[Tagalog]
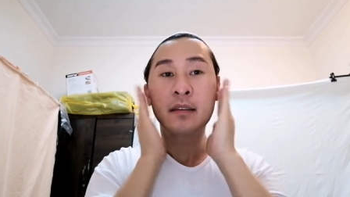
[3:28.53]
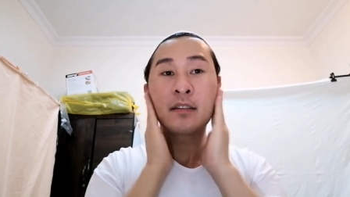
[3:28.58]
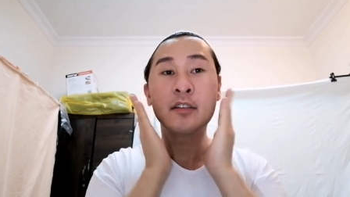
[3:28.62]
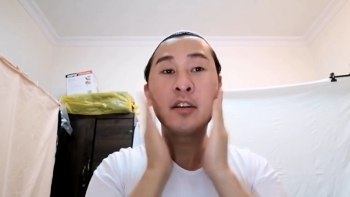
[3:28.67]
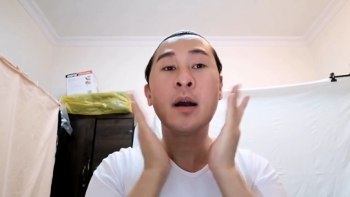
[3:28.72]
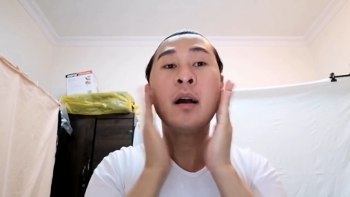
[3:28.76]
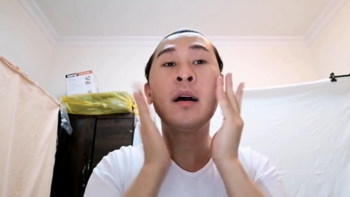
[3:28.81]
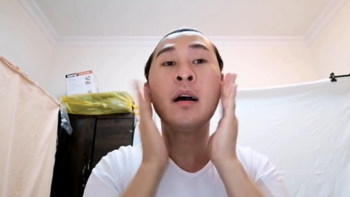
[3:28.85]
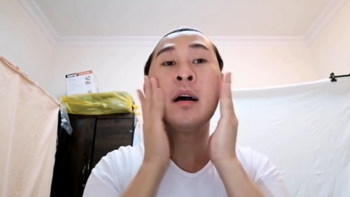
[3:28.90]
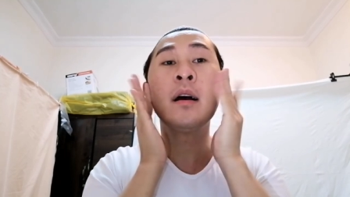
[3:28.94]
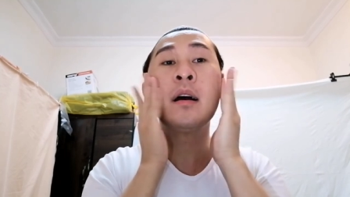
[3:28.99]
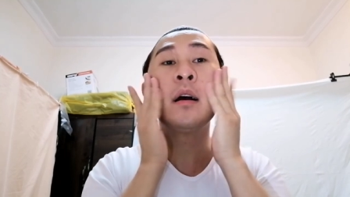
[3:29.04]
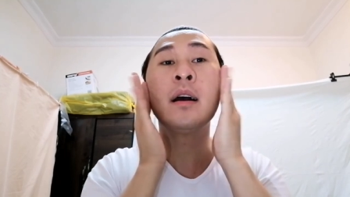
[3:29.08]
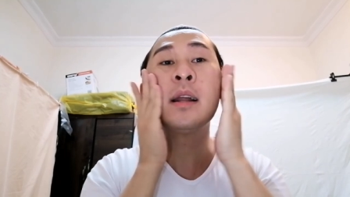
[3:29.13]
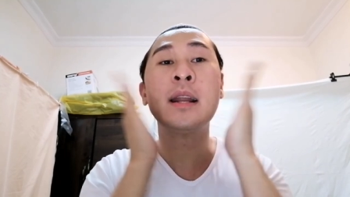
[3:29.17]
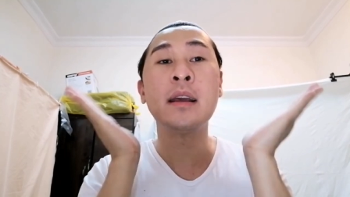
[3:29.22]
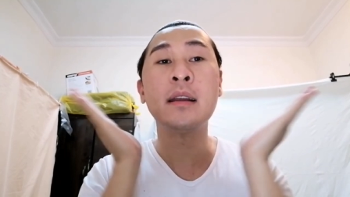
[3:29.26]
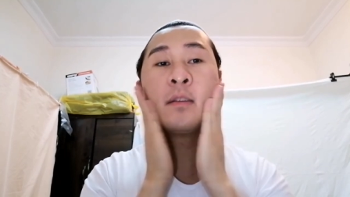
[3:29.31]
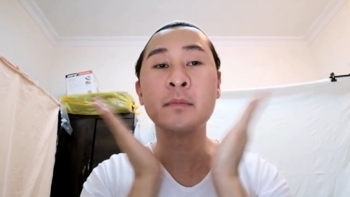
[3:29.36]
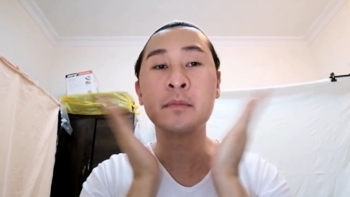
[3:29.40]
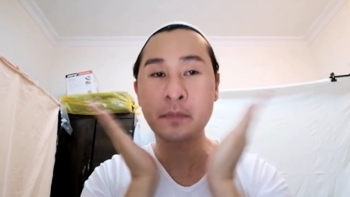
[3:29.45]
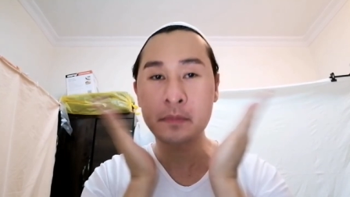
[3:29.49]

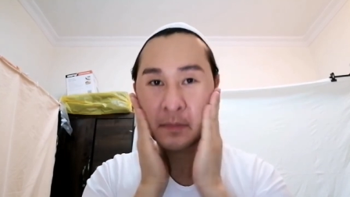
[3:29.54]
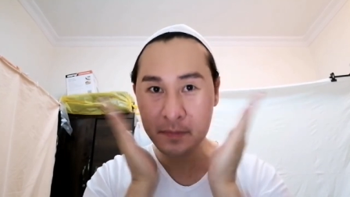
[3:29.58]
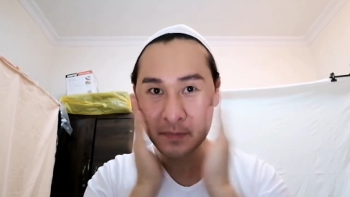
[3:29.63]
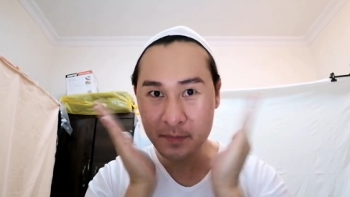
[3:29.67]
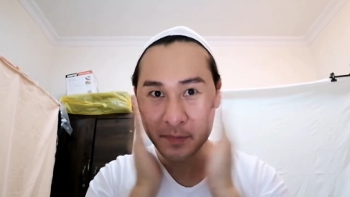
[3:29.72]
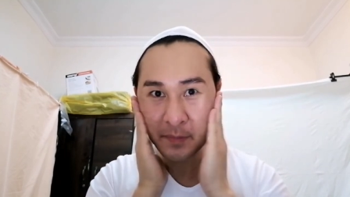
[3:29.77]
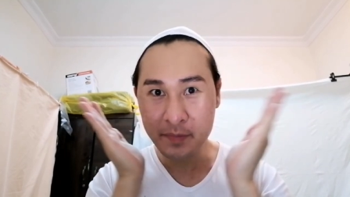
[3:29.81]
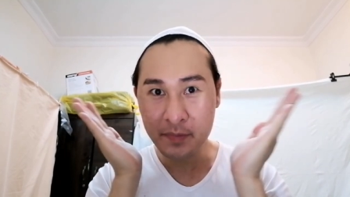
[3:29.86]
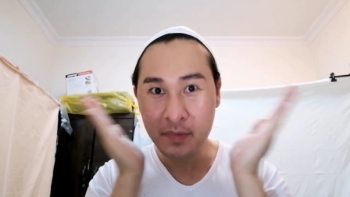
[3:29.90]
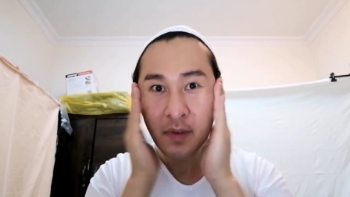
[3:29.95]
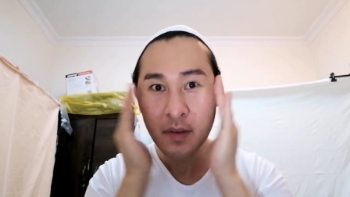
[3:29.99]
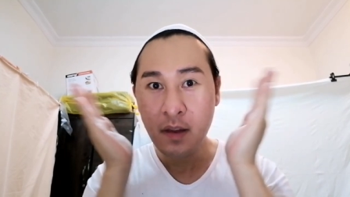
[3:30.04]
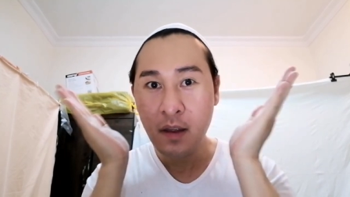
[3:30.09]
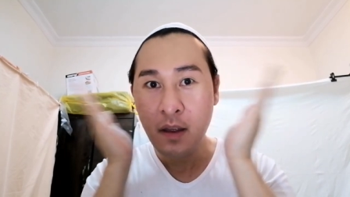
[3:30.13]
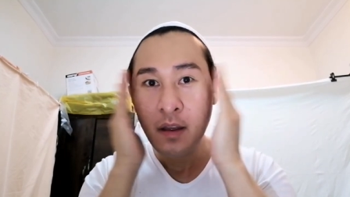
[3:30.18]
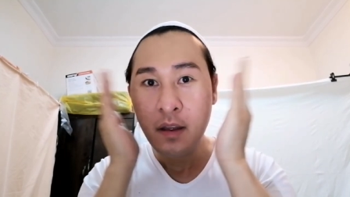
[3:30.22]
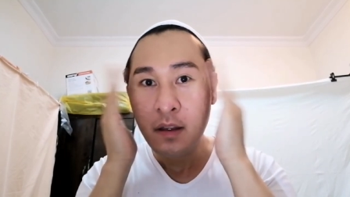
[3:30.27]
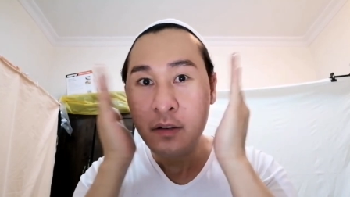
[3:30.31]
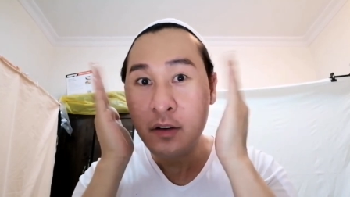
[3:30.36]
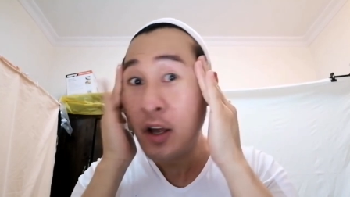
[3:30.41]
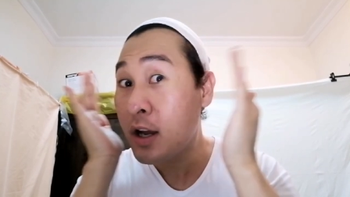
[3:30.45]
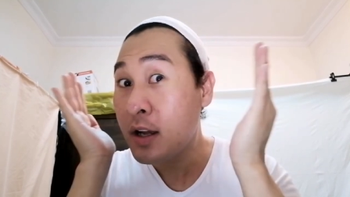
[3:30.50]
Done and
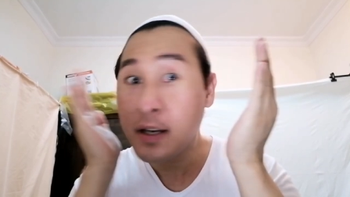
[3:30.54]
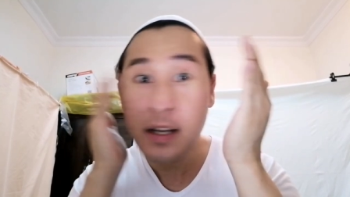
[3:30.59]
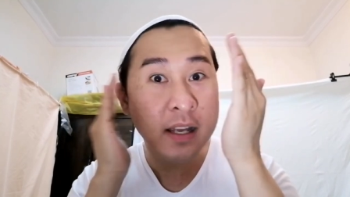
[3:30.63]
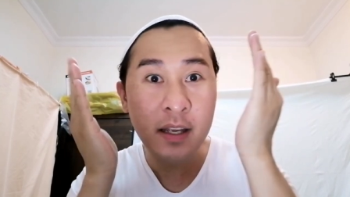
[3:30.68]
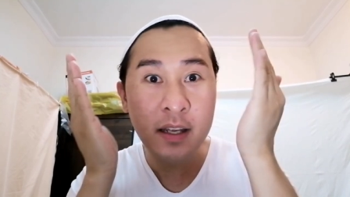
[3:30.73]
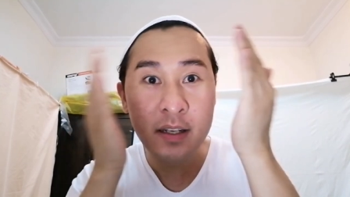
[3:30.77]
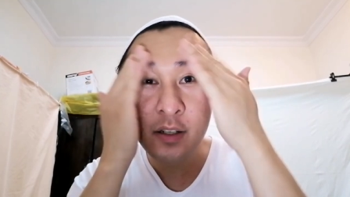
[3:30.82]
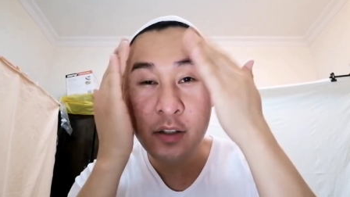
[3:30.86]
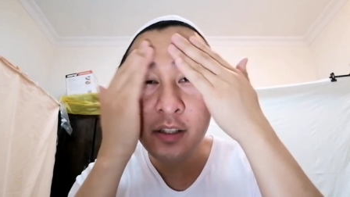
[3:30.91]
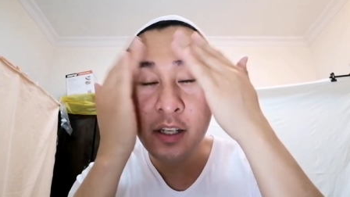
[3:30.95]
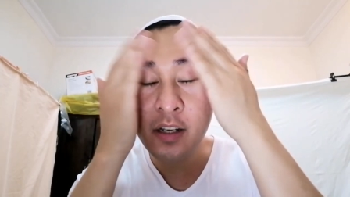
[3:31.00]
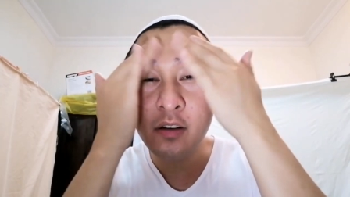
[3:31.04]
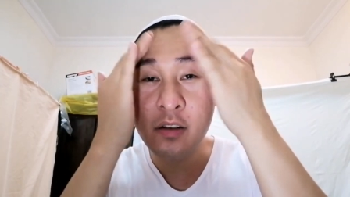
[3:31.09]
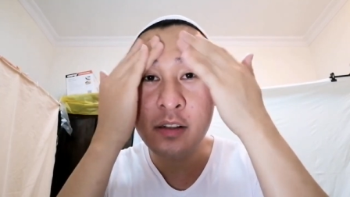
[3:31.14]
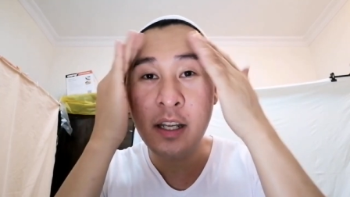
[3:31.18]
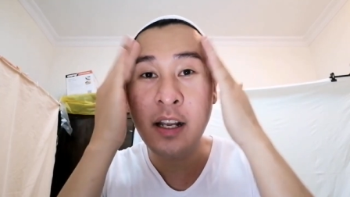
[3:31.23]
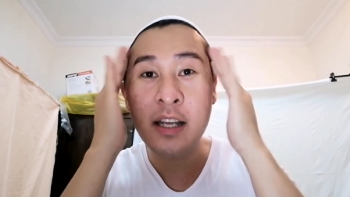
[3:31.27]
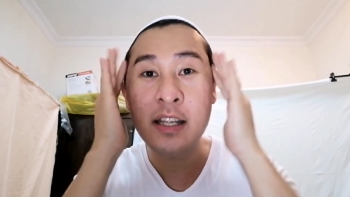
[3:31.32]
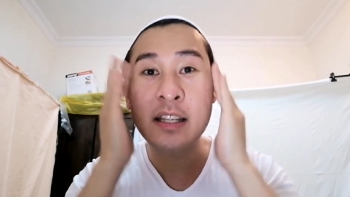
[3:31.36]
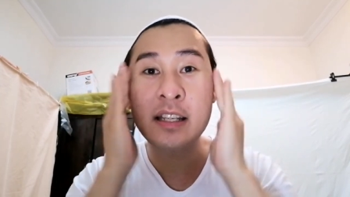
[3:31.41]
done and konting-konting